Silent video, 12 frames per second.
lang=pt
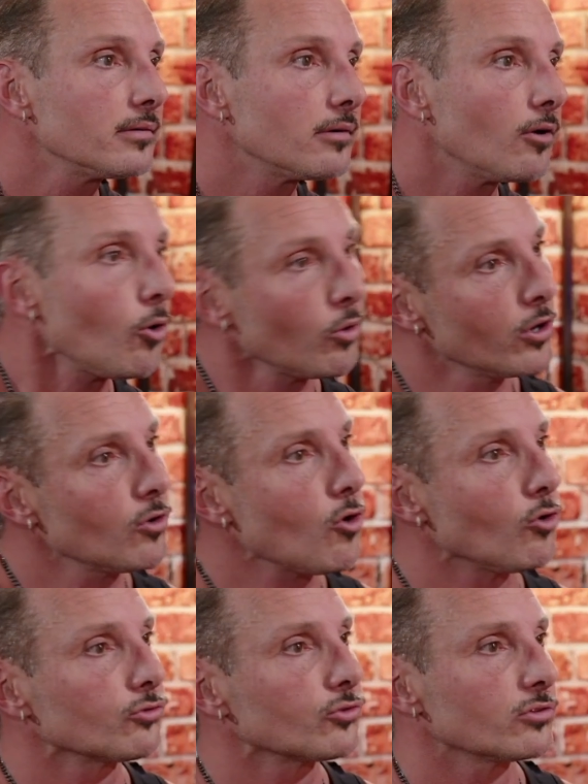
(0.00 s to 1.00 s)
ou eu
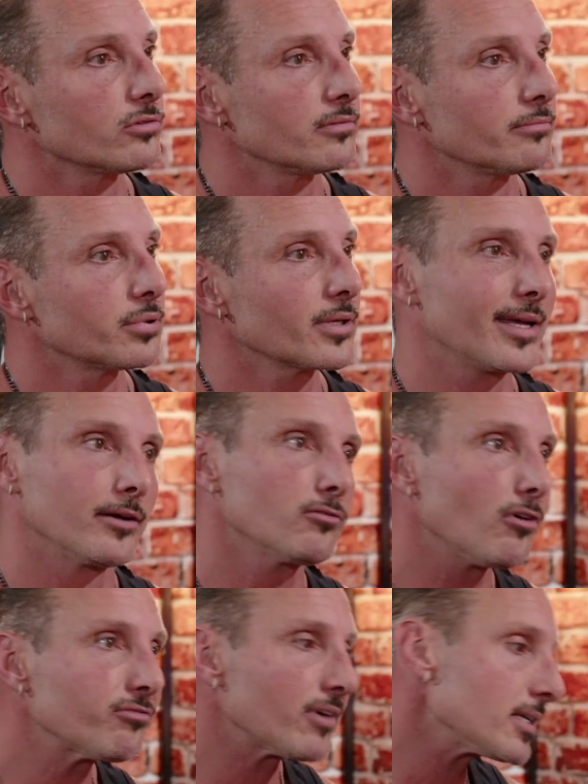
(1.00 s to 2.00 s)
conto. Porque eu não
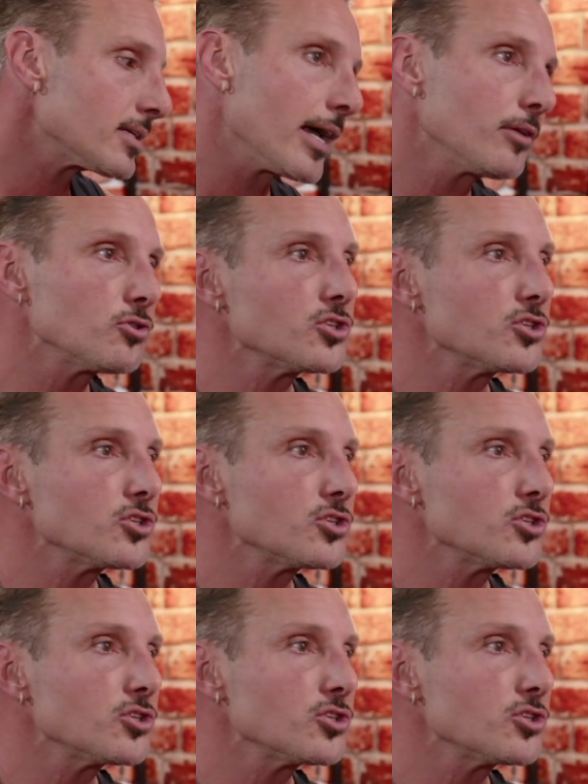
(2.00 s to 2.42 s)
vou ficar saindo